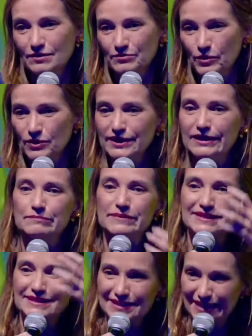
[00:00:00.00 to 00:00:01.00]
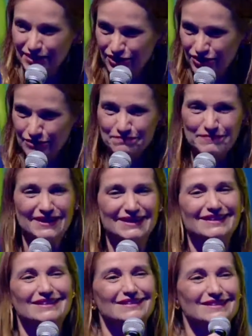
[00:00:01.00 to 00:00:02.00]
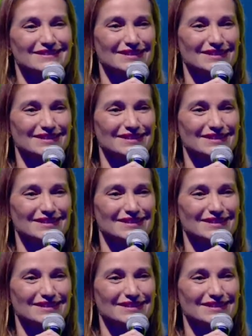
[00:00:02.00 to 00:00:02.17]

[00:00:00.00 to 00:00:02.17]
Porque é presidente de empresa,